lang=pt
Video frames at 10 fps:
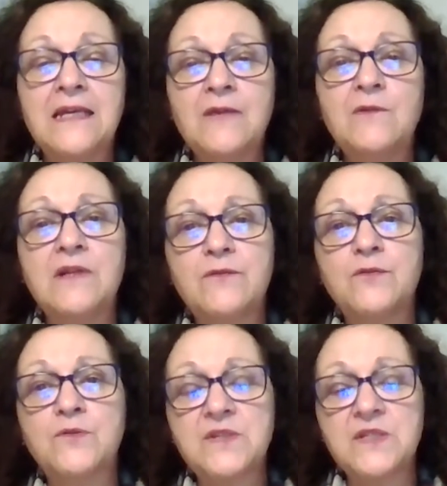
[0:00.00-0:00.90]
E o
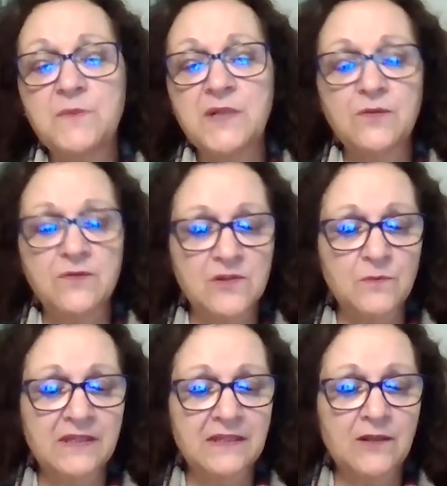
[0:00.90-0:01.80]
Livro dos Espíritos é um
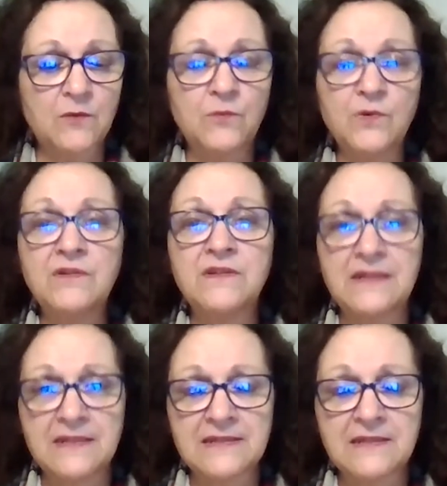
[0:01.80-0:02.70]
material muito
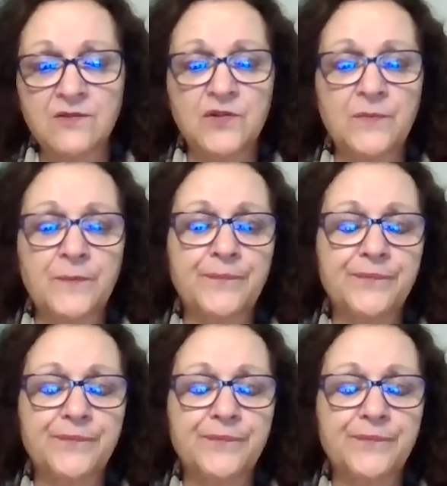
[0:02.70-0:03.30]
interessante,